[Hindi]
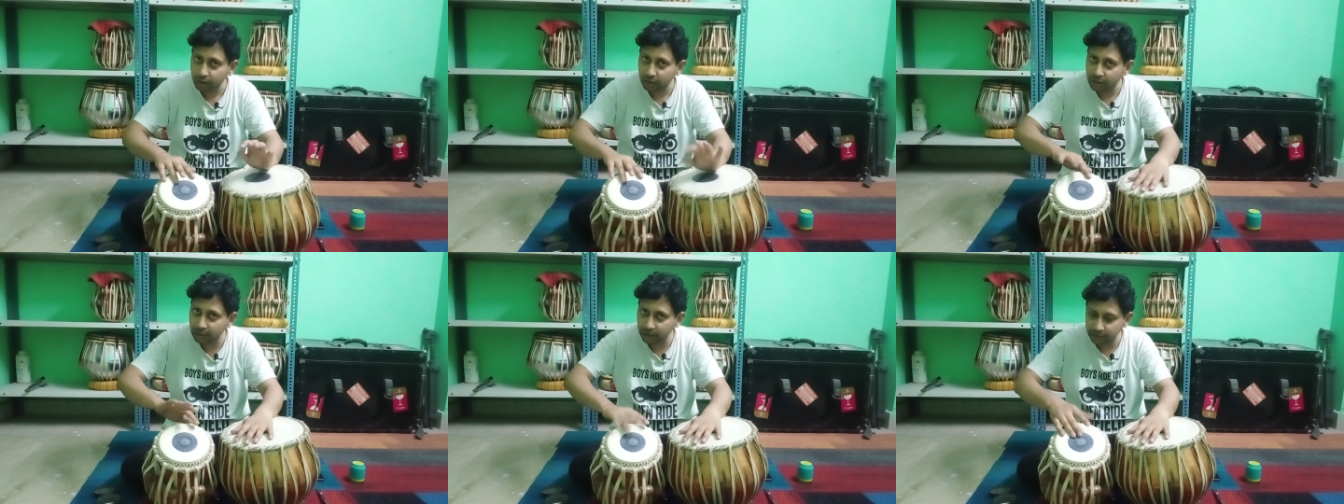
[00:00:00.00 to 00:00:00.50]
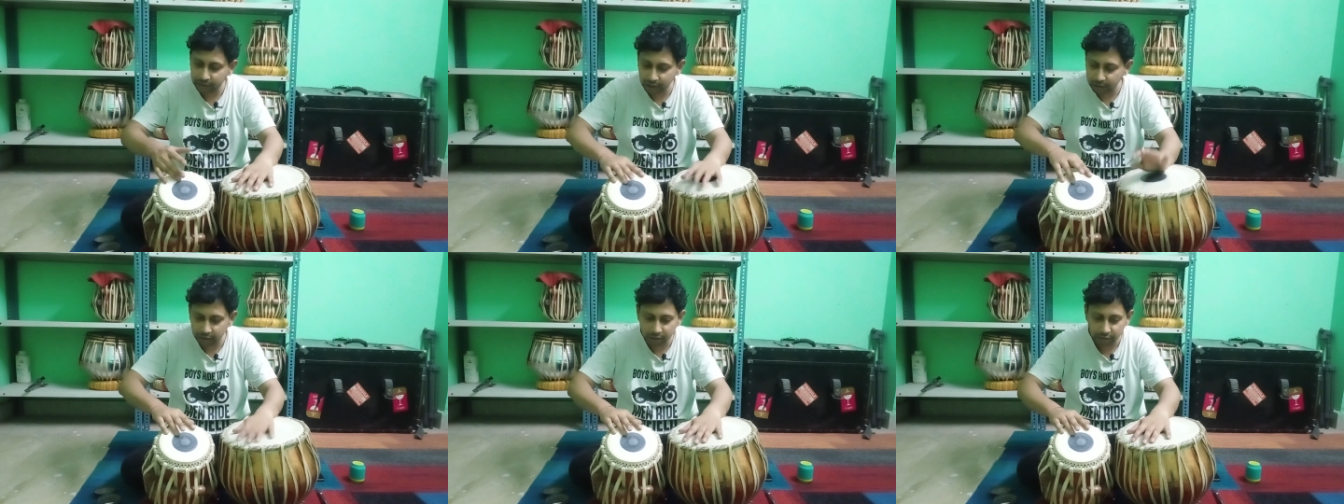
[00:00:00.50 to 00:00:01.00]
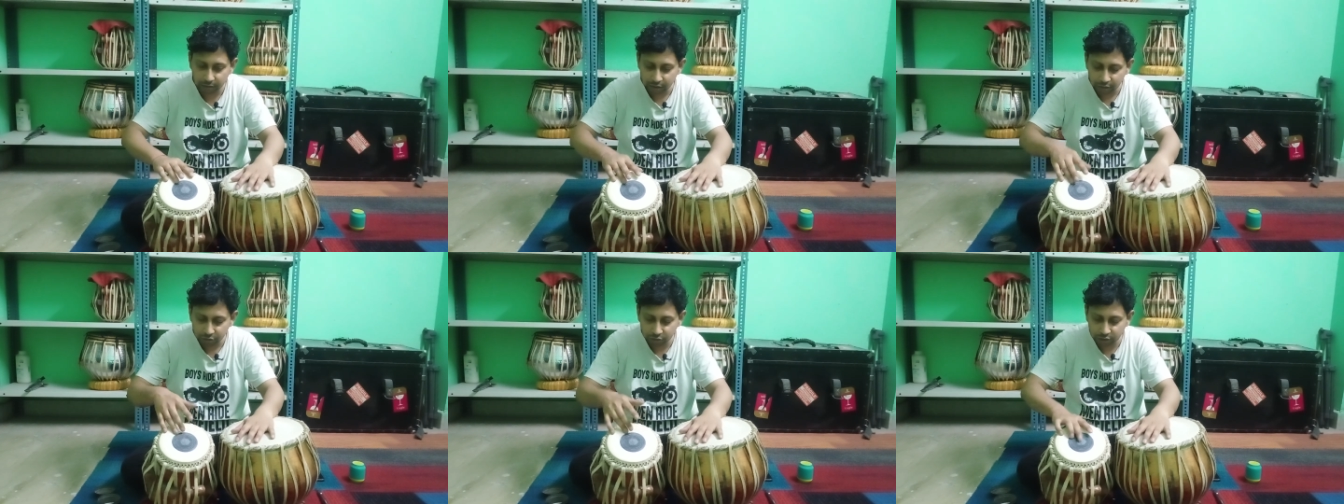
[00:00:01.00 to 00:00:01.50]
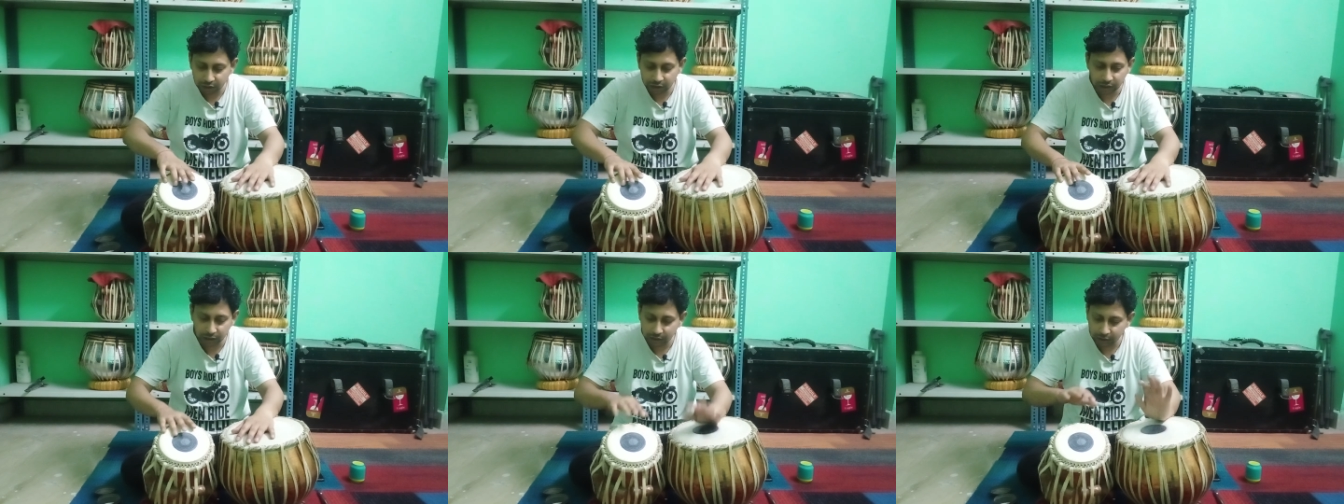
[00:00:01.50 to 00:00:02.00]
किड़नक ती
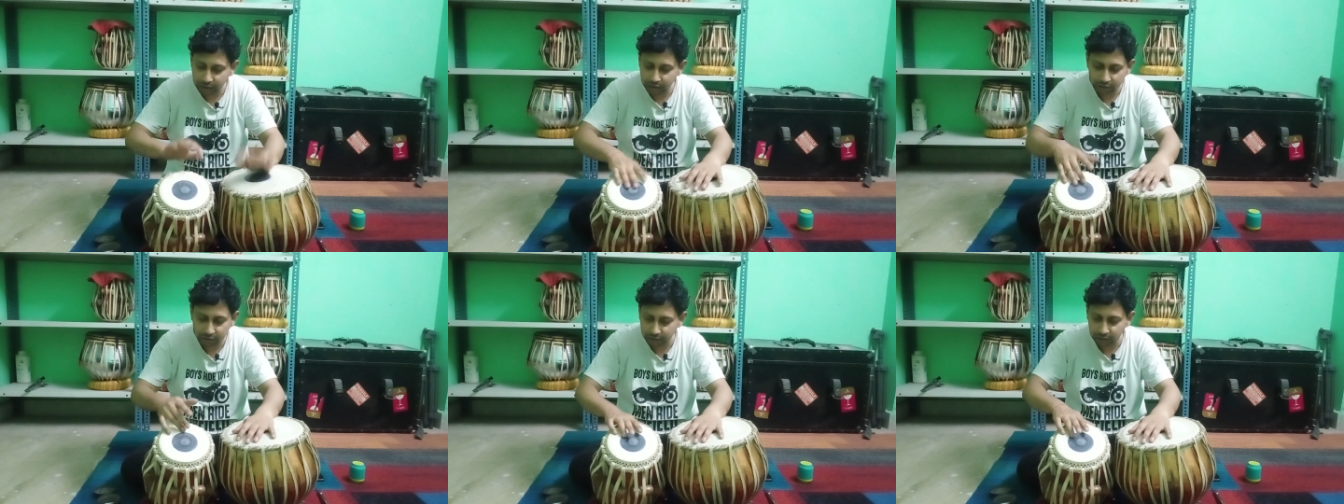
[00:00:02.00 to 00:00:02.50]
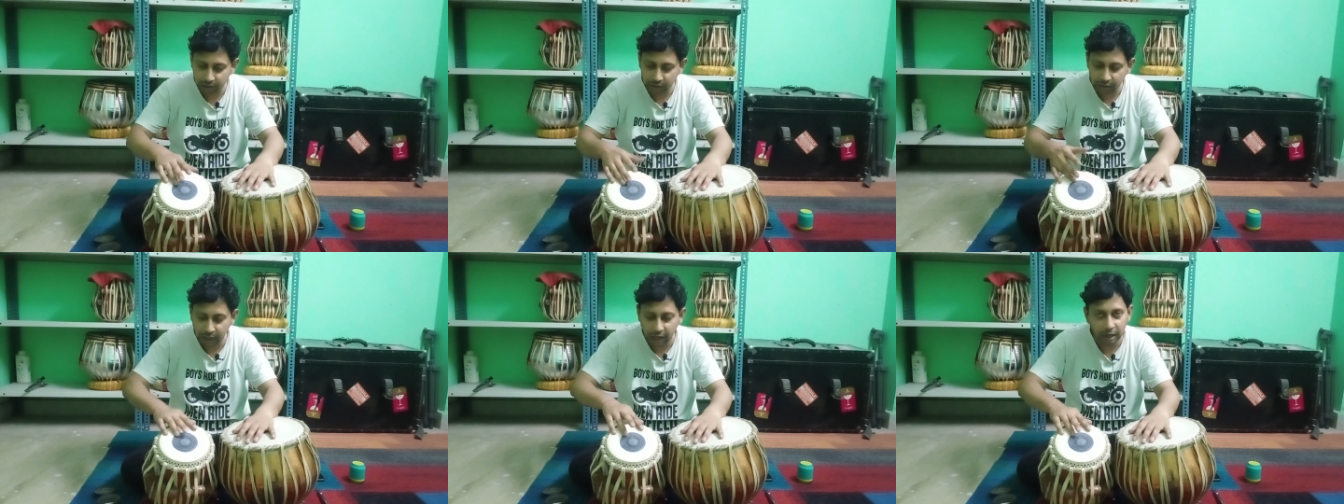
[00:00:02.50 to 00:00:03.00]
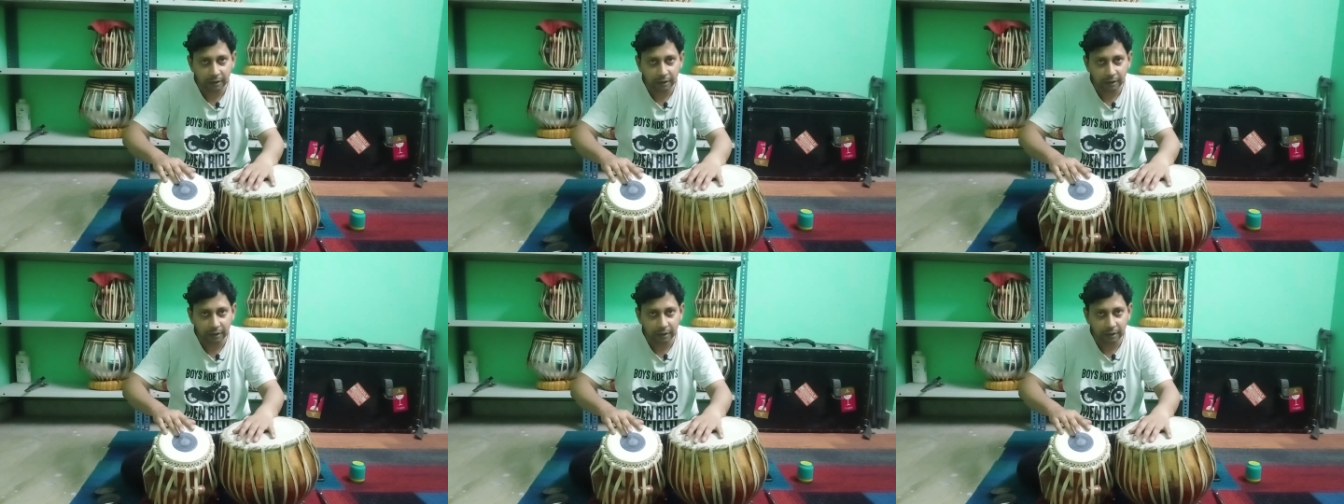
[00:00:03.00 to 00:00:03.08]
कृतिना